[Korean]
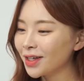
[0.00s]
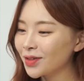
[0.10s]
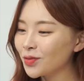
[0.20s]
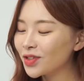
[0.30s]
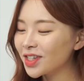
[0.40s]

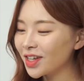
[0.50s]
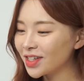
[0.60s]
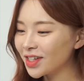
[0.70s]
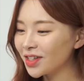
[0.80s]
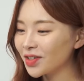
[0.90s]
국산
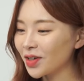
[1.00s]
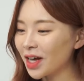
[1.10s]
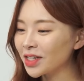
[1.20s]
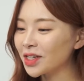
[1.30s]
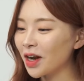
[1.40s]
세단에서
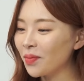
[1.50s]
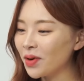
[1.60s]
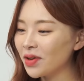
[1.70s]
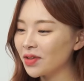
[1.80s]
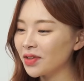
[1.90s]
가장 잘
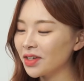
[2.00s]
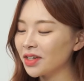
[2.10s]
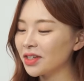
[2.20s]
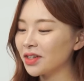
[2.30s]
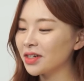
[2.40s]
팔리는
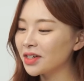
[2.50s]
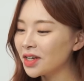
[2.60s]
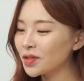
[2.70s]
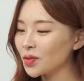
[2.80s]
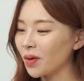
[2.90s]
이
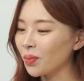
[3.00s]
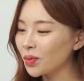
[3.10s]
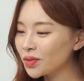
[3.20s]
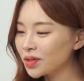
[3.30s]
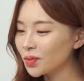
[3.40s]
그랜저가
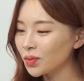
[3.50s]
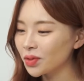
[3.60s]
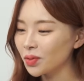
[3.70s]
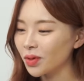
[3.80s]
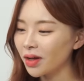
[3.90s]
보스
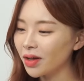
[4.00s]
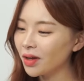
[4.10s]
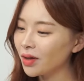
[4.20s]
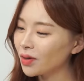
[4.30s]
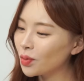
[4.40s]
오디오라.
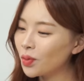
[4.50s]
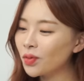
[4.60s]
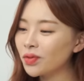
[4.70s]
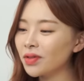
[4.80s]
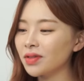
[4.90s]

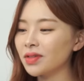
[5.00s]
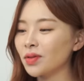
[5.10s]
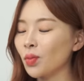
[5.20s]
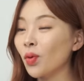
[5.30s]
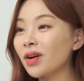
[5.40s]
요거는
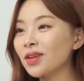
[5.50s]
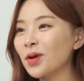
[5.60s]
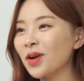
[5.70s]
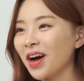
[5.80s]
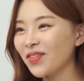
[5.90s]
진짜 원가
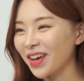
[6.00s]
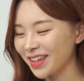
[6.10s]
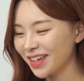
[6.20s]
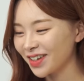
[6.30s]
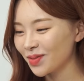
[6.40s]
절감이
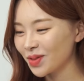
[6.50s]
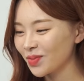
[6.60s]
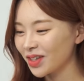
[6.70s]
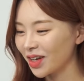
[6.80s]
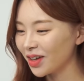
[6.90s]
아닌가
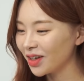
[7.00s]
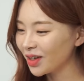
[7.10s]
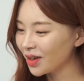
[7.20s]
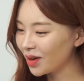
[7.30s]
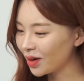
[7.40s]
싶습니다.
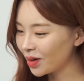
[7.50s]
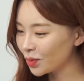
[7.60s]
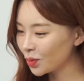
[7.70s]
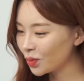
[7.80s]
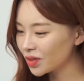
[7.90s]
아
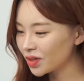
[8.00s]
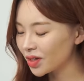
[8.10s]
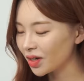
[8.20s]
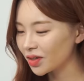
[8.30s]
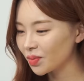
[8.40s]
요건
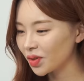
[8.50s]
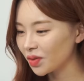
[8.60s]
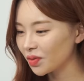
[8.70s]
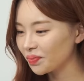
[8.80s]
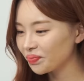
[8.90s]
진짜 아쉽네요.